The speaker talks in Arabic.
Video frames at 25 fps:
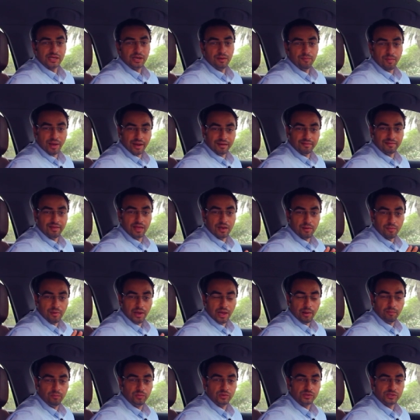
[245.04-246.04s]
اللي ما كثير
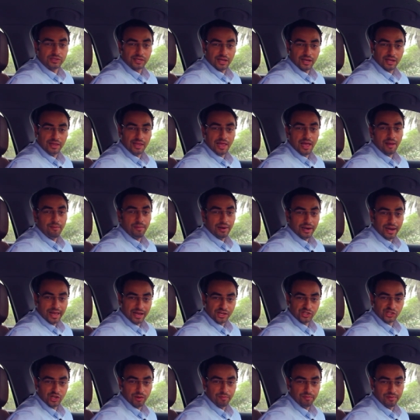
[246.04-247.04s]
بحبوا استخدام
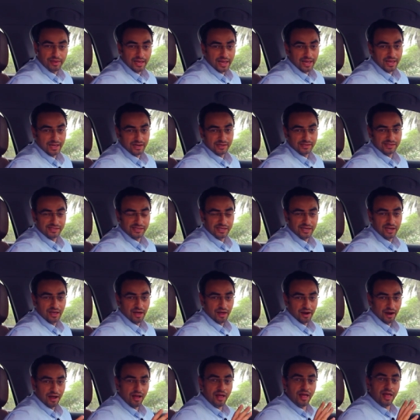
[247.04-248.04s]
الخشب داخل
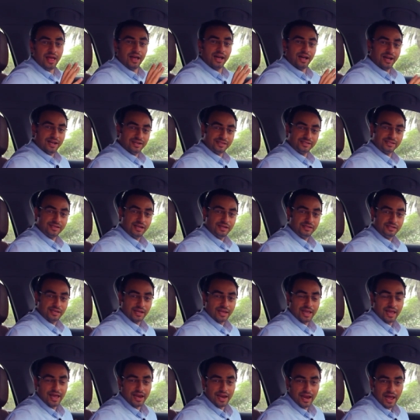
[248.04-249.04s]
السياره خاصه اذا
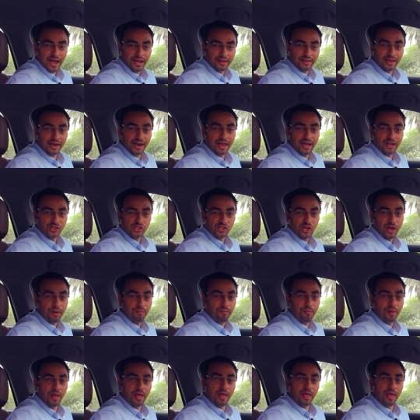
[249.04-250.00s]
كان هذا الخشب